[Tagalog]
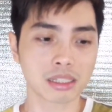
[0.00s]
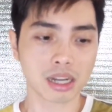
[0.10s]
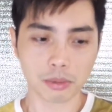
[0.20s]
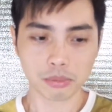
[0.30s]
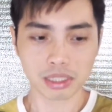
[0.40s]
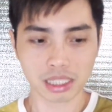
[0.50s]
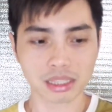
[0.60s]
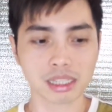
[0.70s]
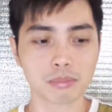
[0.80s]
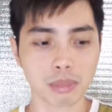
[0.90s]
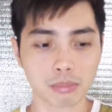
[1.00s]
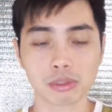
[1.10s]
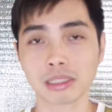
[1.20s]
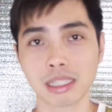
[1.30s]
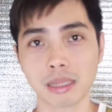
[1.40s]
Carbonated
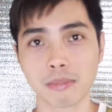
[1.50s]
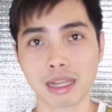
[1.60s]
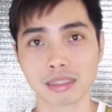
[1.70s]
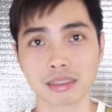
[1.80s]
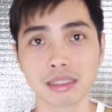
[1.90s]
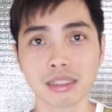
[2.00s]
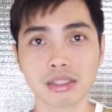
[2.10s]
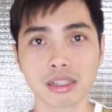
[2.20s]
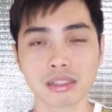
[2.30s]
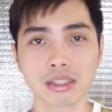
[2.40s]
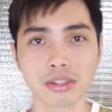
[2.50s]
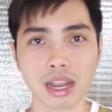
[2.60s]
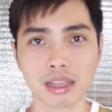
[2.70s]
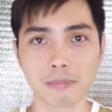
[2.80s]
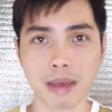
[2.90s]
Bubble Clay Mask. This is just a
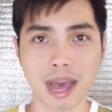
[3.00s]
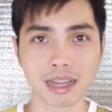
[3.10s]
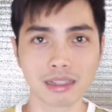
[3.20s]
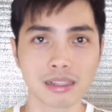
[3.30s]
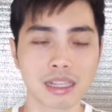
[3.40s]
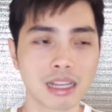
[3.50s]
trial pack.